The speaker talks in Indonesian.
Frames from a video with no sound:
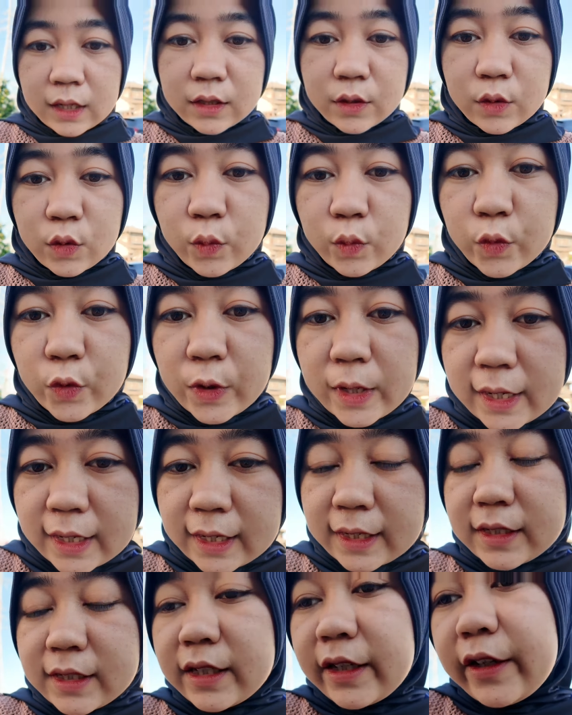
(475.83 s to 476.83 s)
langsung pulang
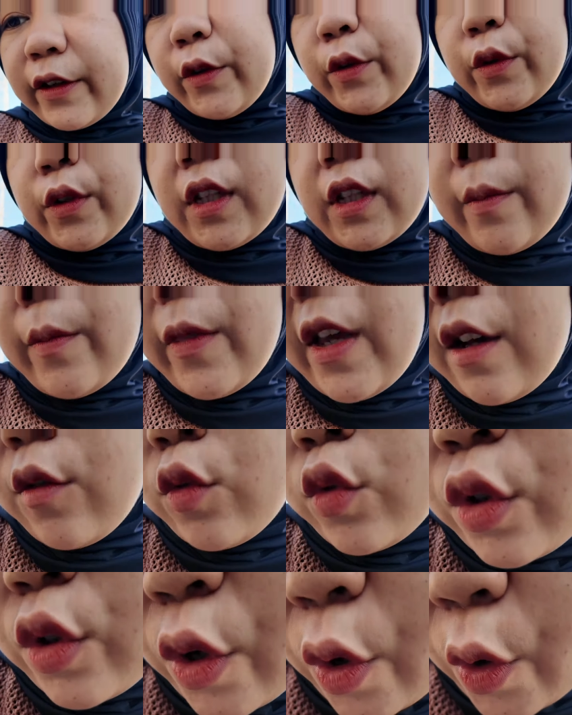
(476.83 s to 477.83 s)
aja yuk. Tapi
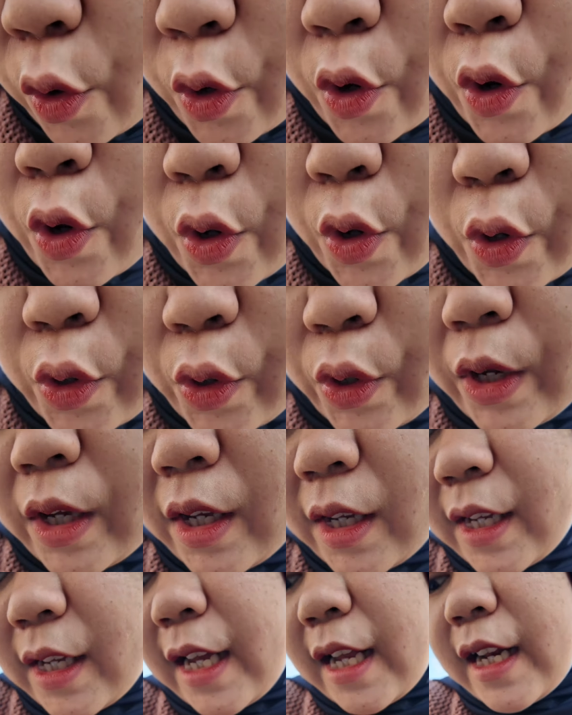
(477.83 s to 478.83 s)
aku dorong,
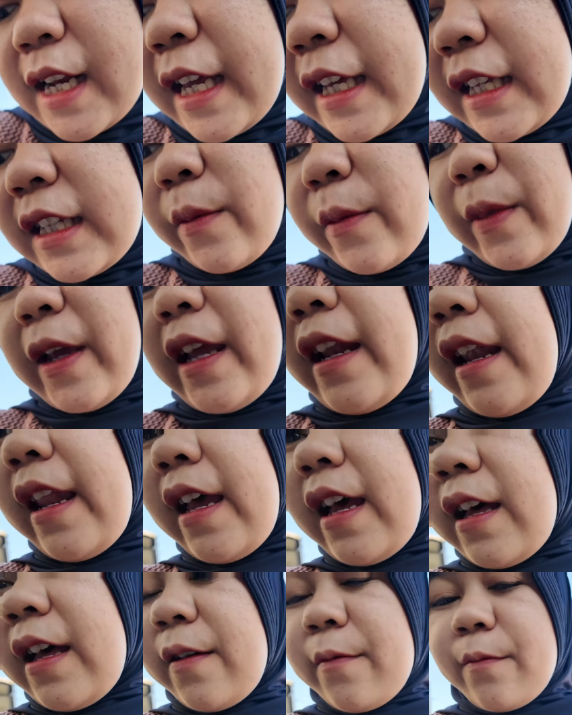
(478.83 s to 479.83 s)
nggak naik
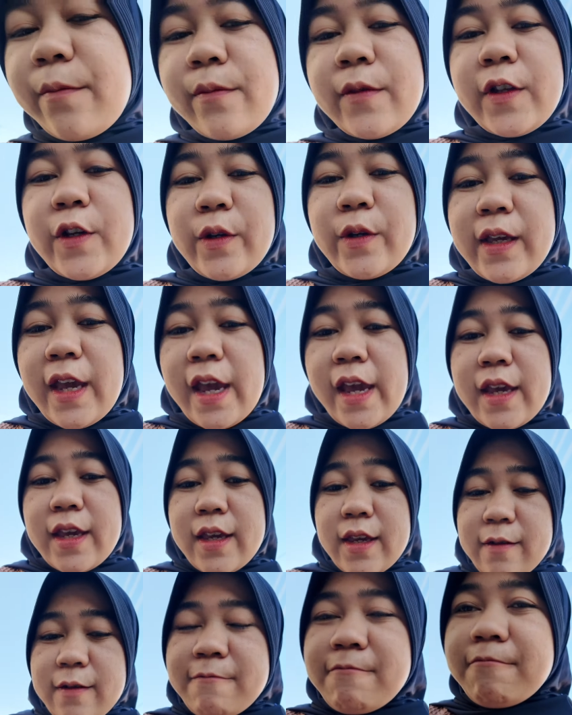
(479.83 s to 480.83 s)
sepeda. Oke, okay?
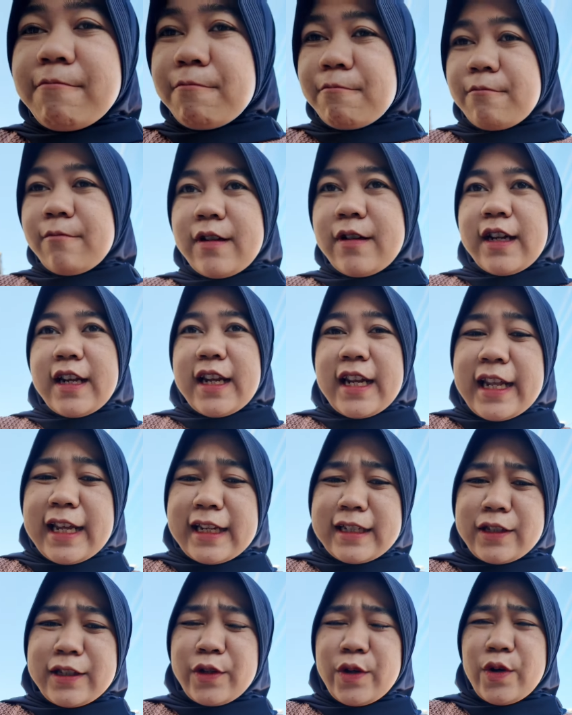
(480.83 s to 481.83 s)

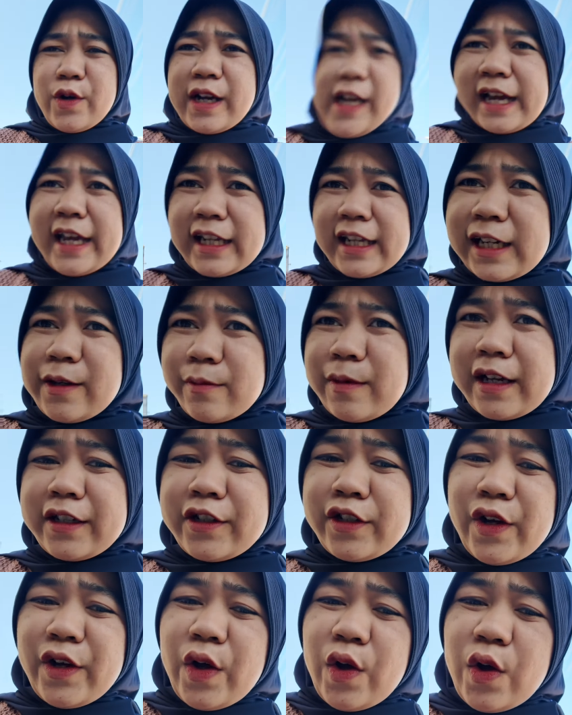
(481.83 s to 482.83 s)
let's go camping
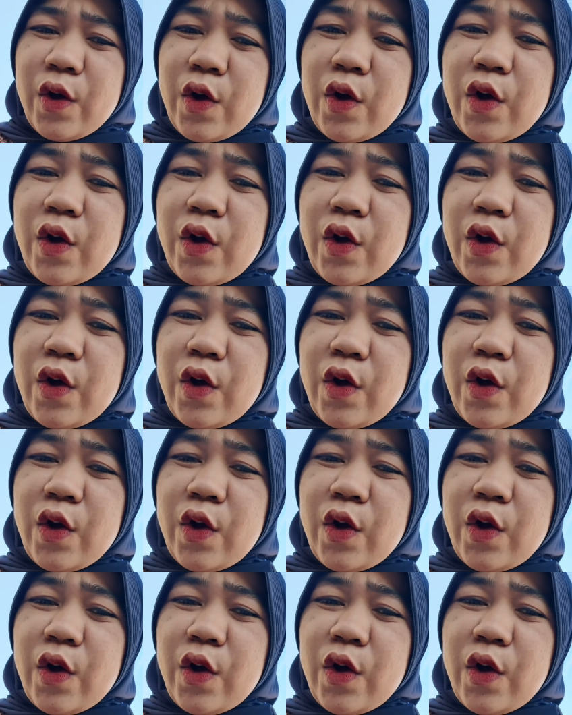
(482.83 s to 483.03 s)
masuk.